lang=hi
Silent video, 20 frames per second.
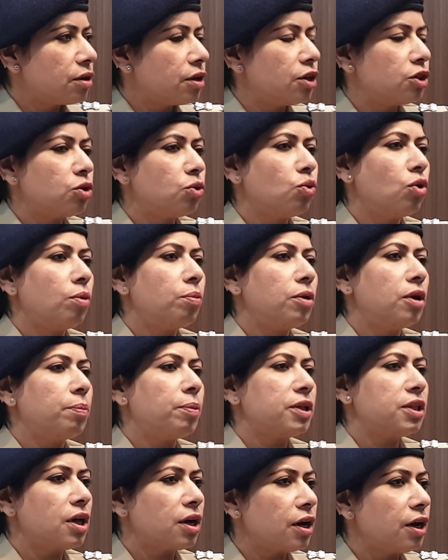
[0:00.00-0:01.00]
के थ्रू हमने
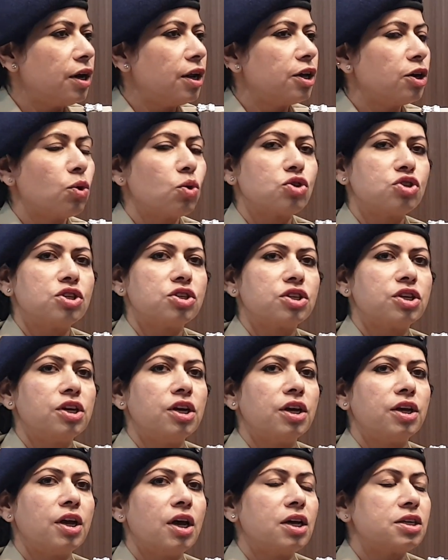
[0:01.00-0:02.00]
पता करने की कोशिश
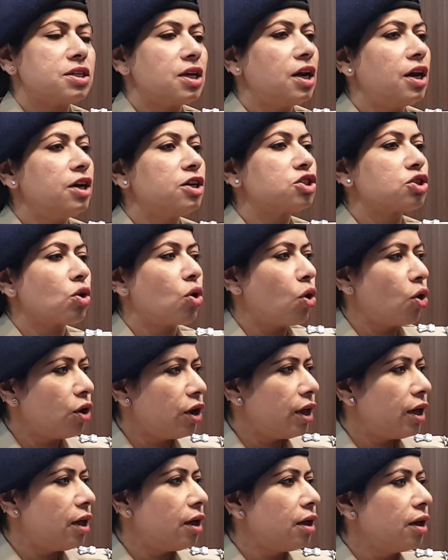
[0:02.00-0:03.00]
की है कि असेलेंट्स
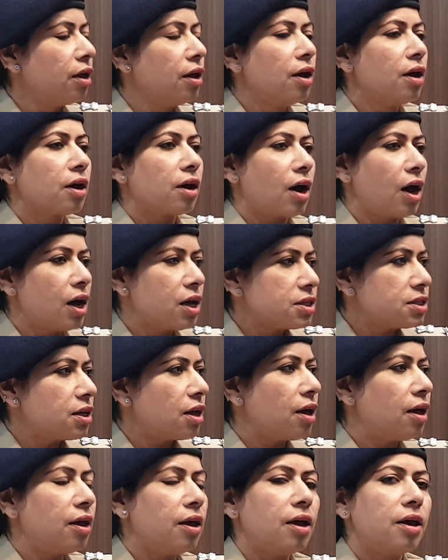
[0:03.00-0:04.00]
कौन हैं कहाँ
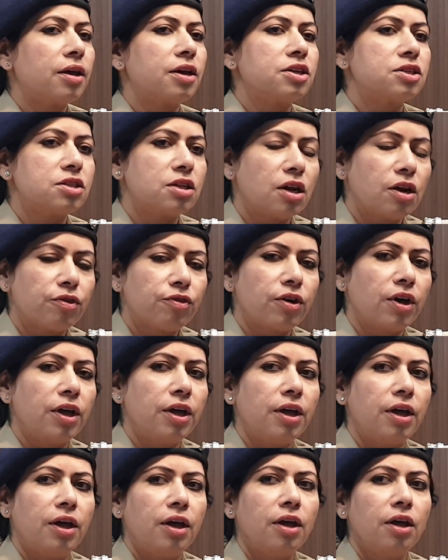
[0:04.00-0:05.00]
से आए हैं किस तरफ
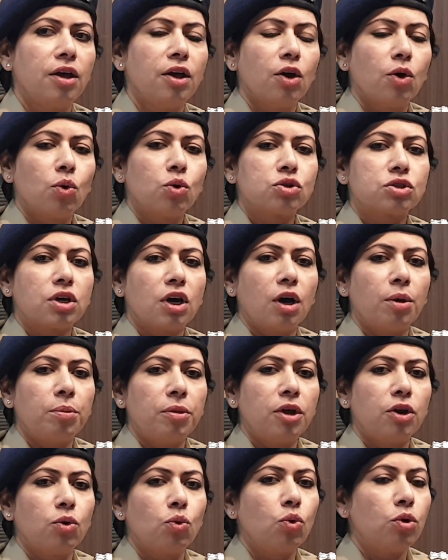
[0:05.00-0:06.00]
गए हैं उसका
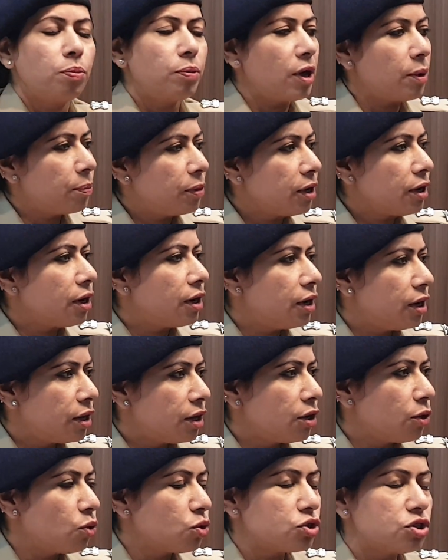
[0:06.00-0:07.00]
हमने रूट मैपिंग करने
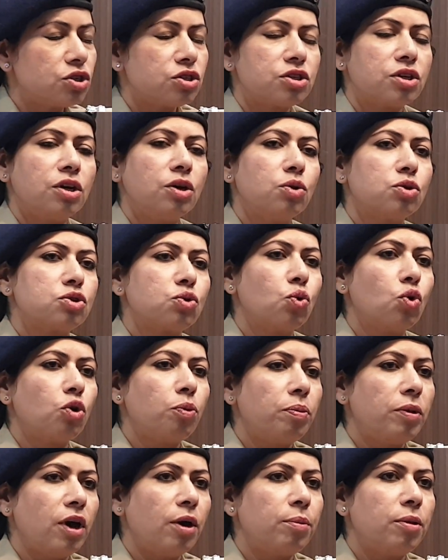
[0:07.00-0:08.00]
की कोशिश की उस
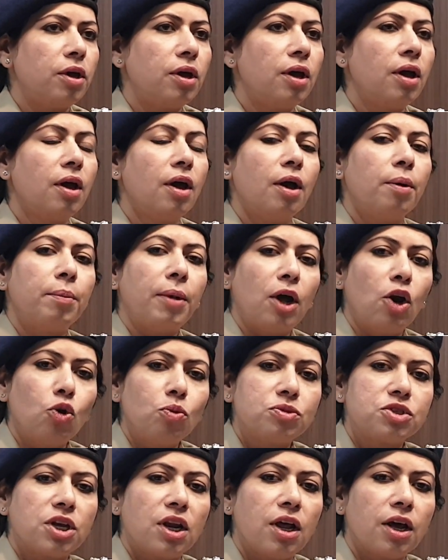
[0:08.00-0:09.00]
रूट में हमें
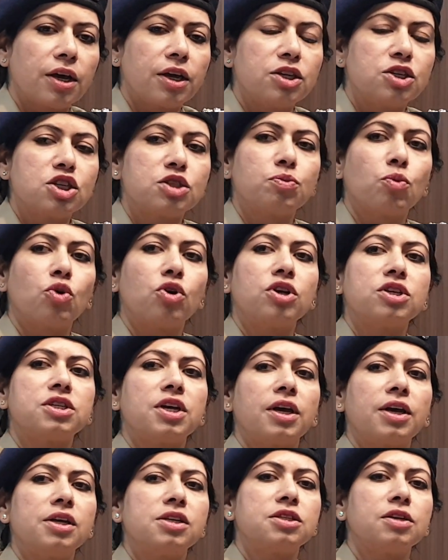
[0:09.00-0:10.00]
मालूम चला कि जिस
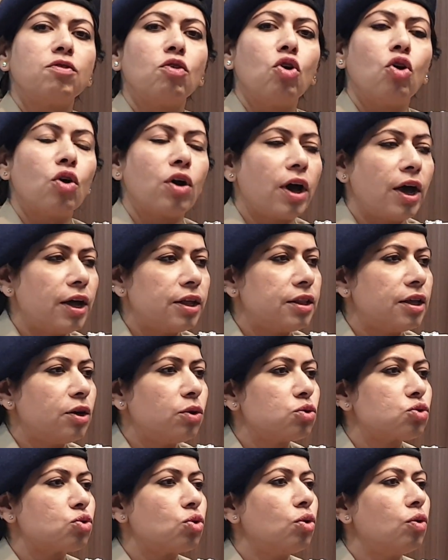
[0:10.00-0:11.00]
मोटरसाइकिल से वो लोग आए थे
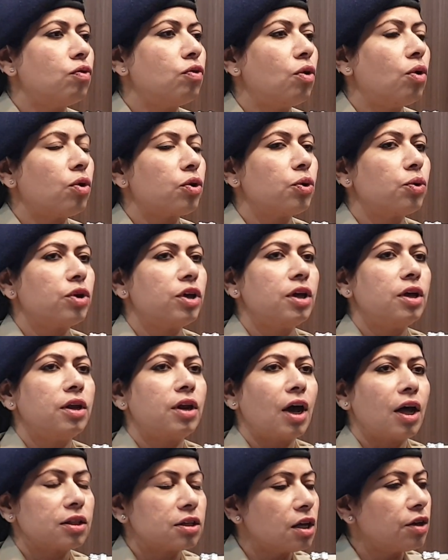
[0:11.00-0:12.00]
उसको वो क्योंकि
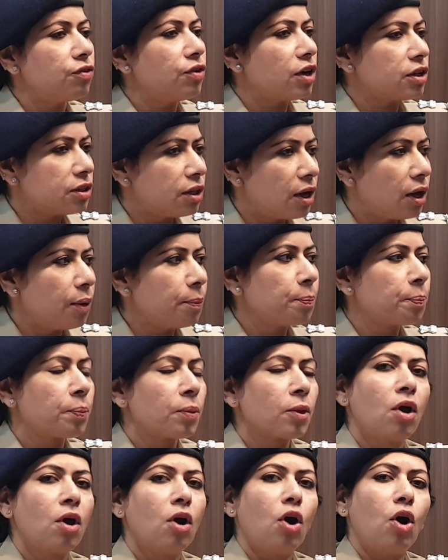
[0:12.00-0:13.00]
रात का वक्त था
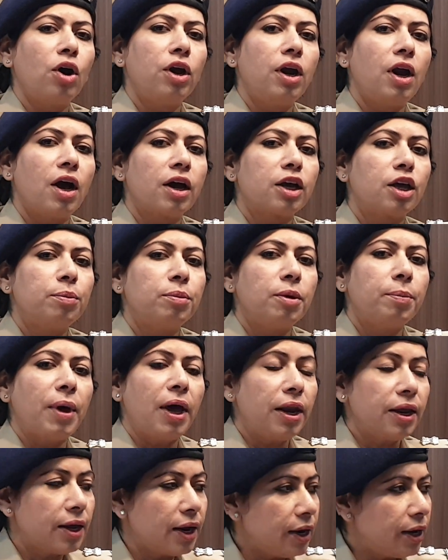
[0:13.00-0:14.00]
और इलाके में
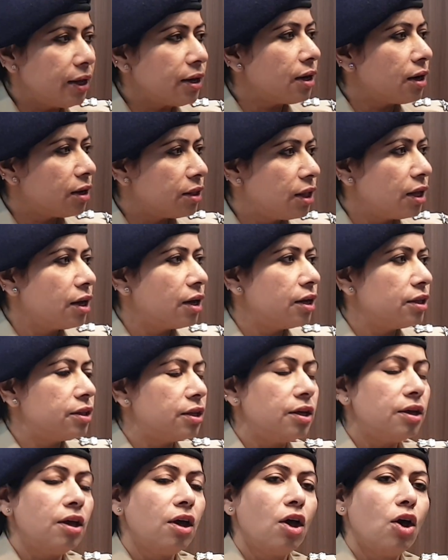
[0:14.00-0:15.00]
बैरिकेडिंग कर दी गई
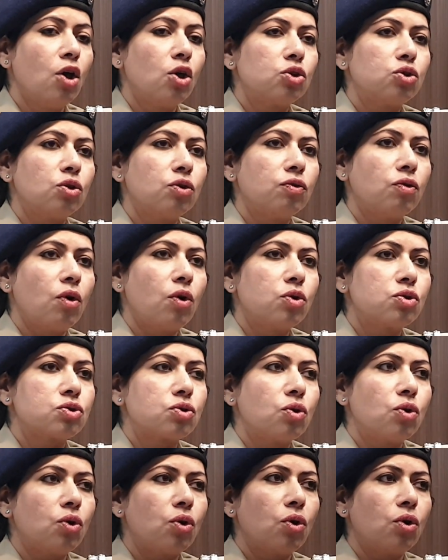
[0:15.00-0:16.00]
थी तो वो
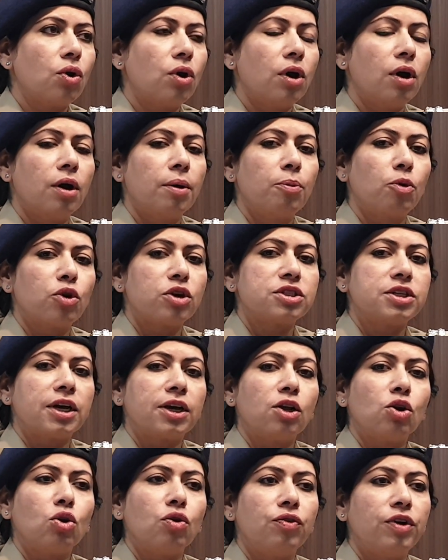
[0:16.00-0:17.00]
उसको
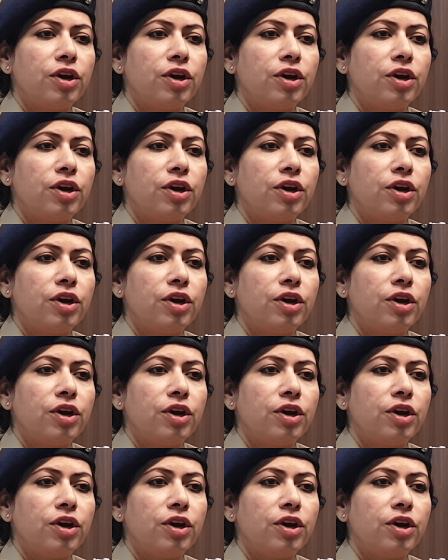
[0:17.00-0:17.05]
मोटरसाइकिल को